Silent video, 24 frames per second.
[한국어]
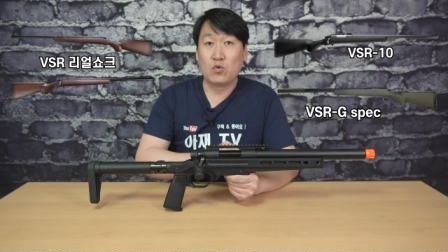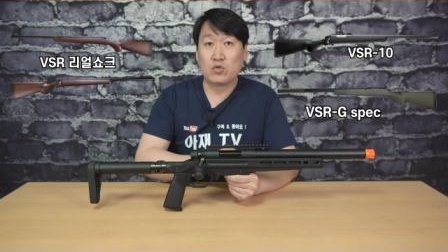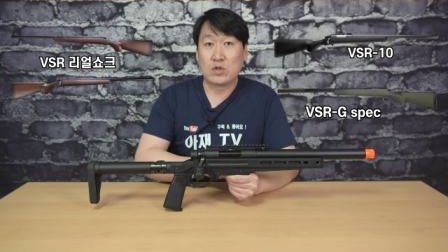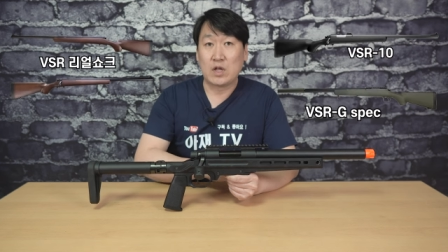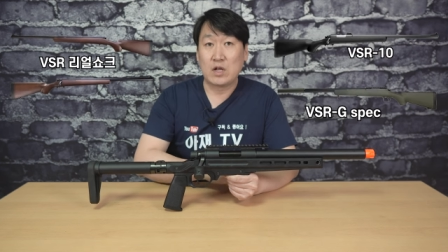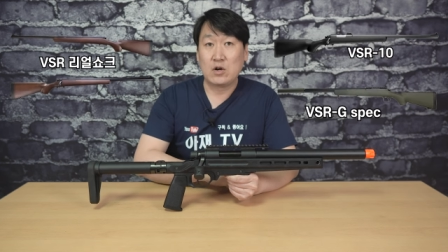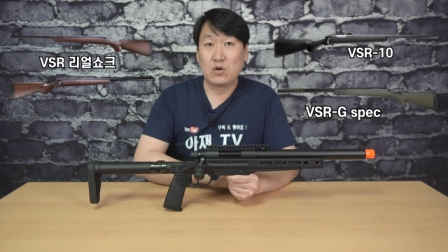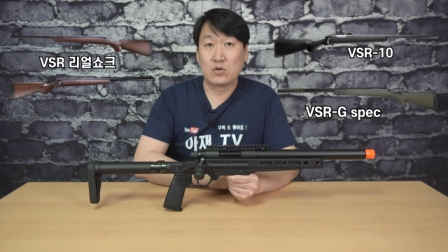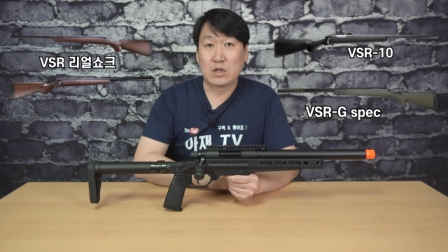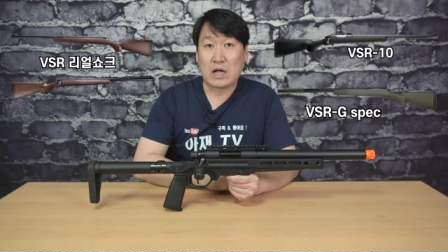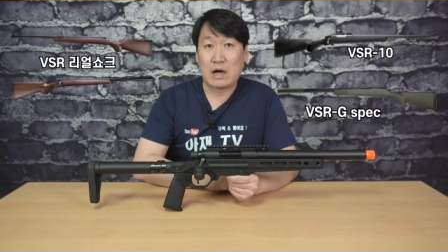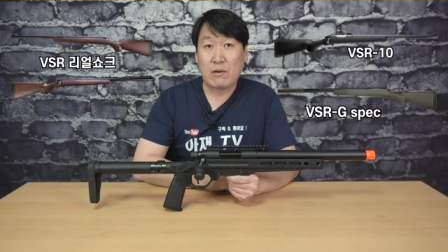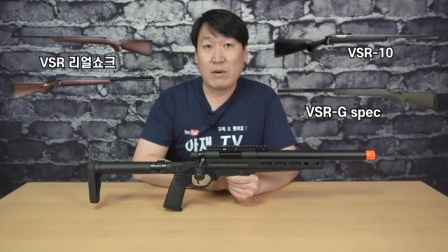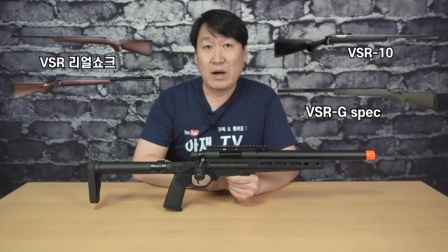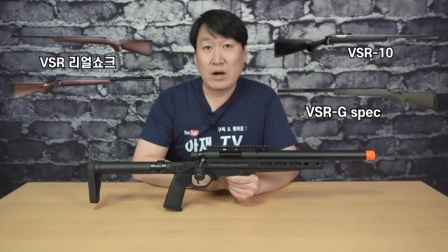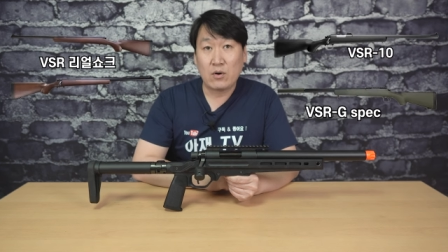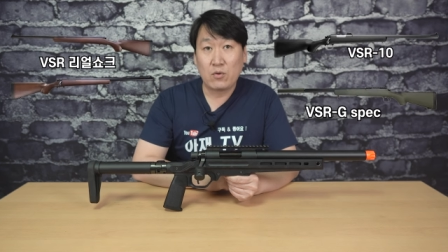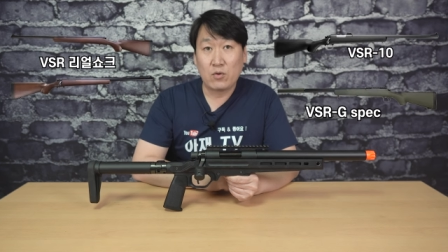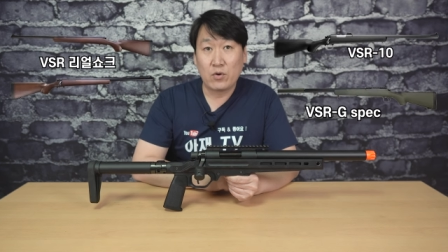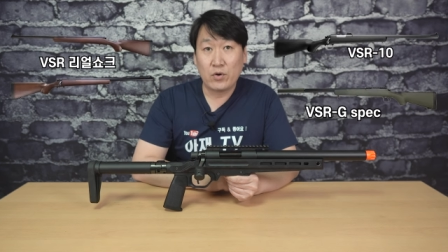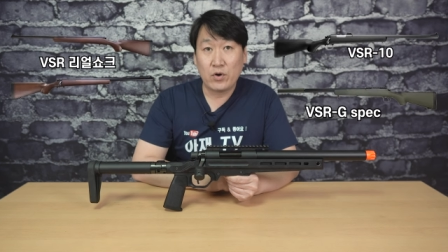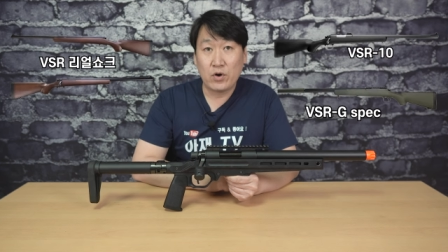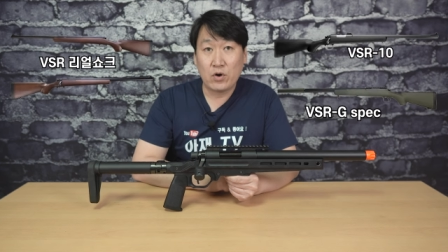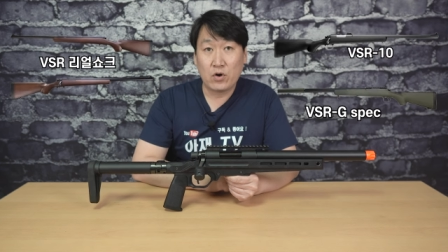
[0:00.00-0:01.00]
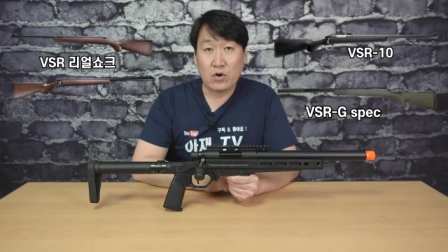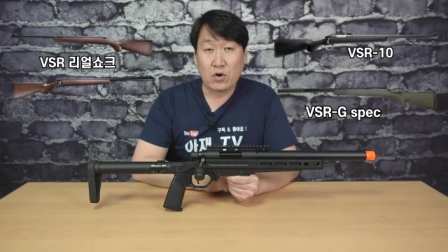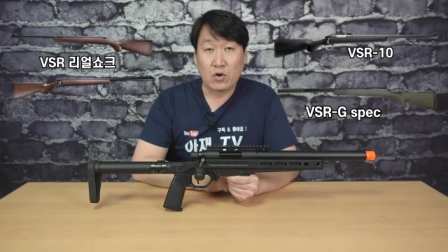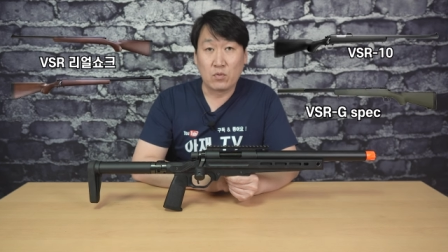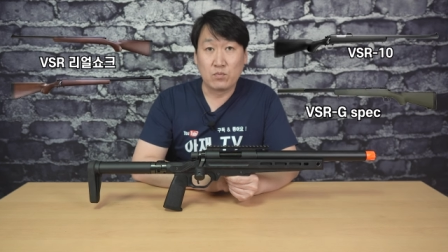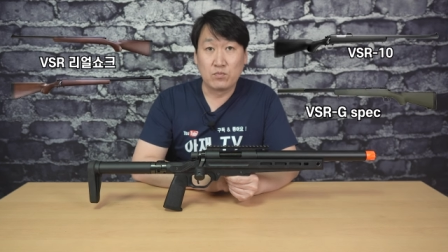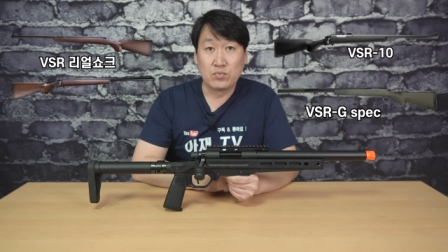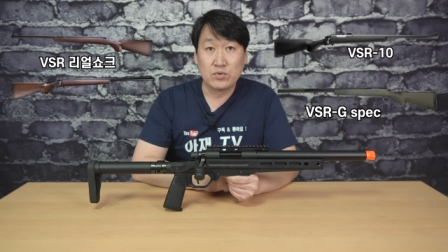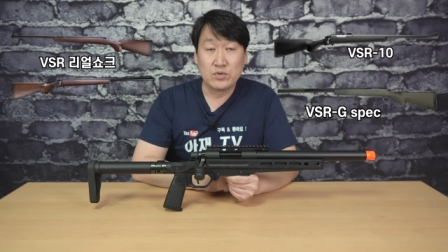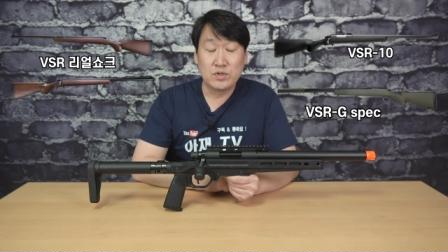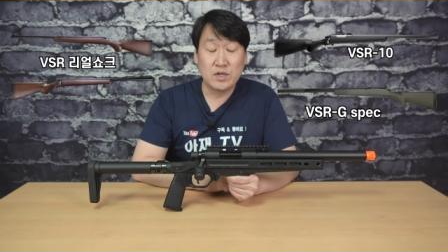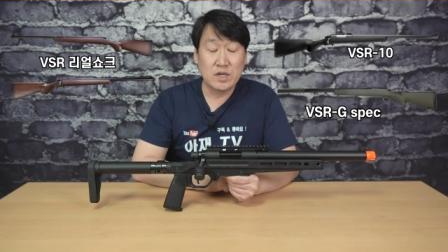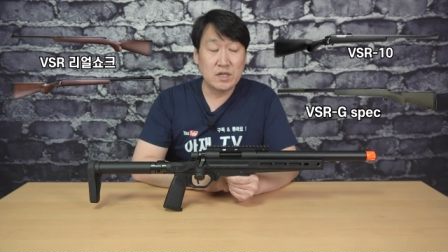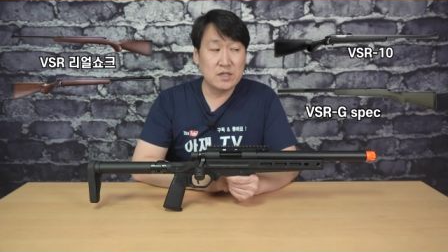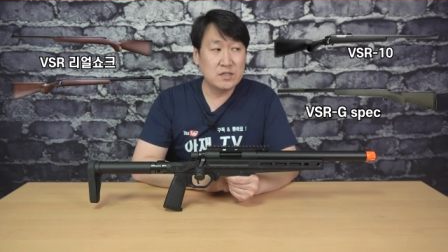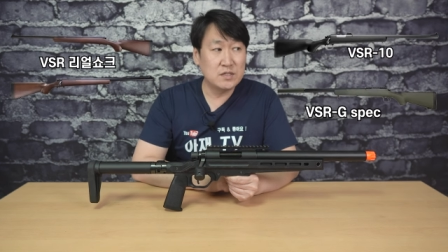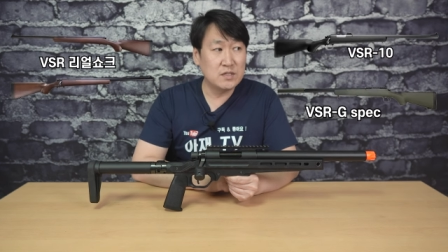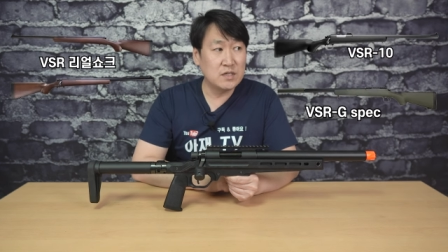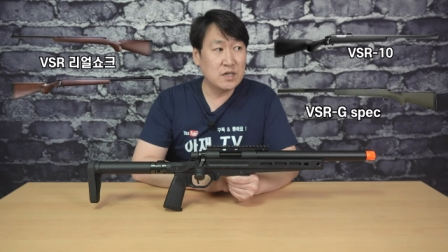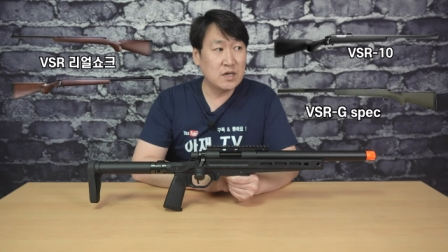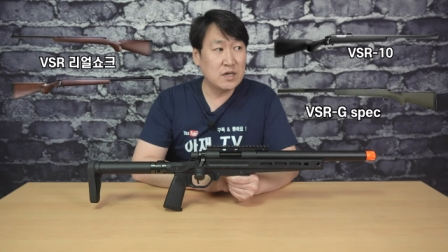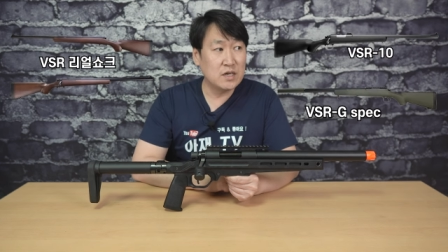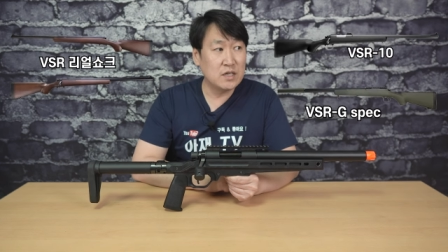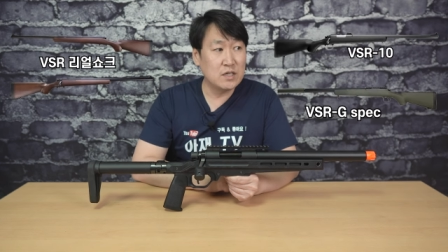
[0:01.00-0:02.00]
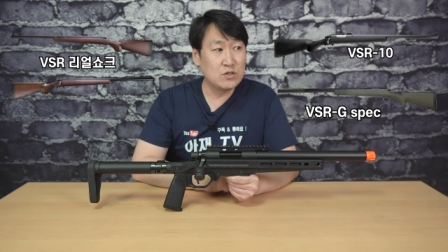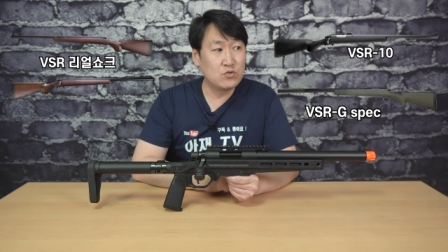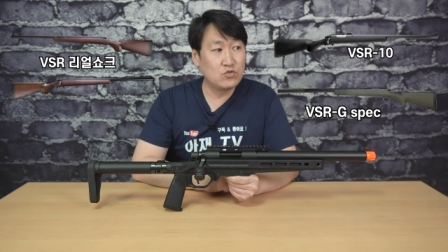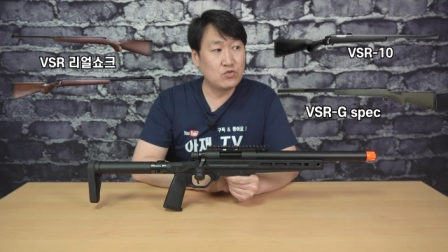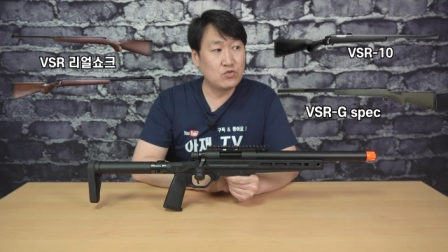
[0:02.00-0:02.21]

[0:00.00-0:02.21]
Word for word: 모델로 나왔고요. VSR이